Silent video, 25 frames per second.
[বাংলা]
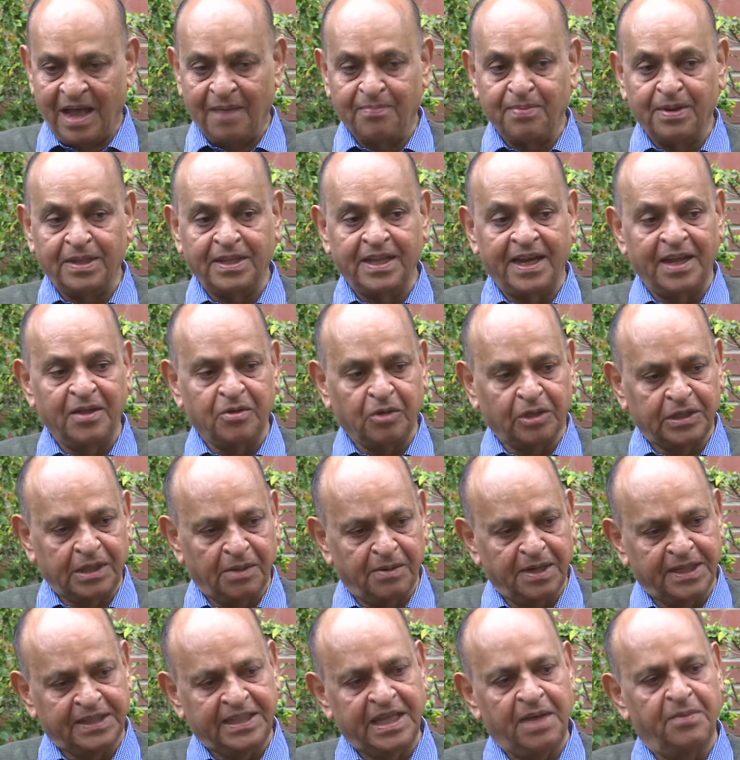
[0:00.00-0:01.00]
আপনাদের এই
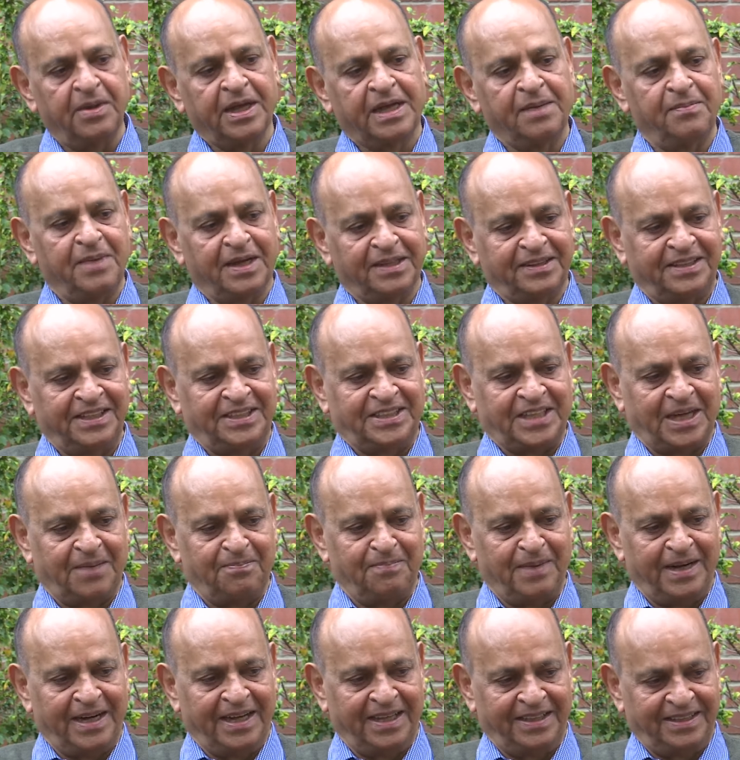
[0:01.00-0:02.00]
কথাবার্তায় আমাকে বাড়তি চাপ
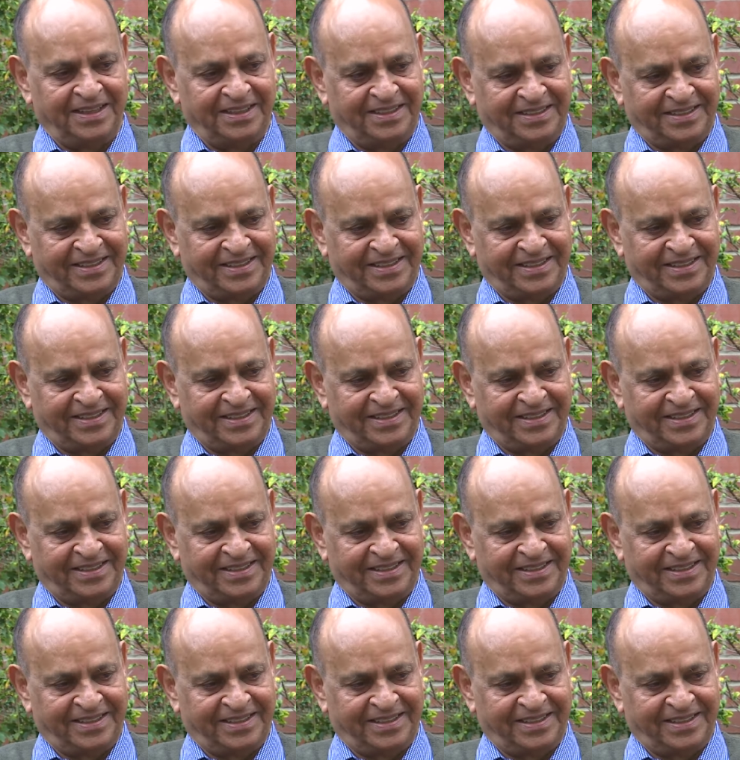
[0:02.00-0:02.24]
বানাই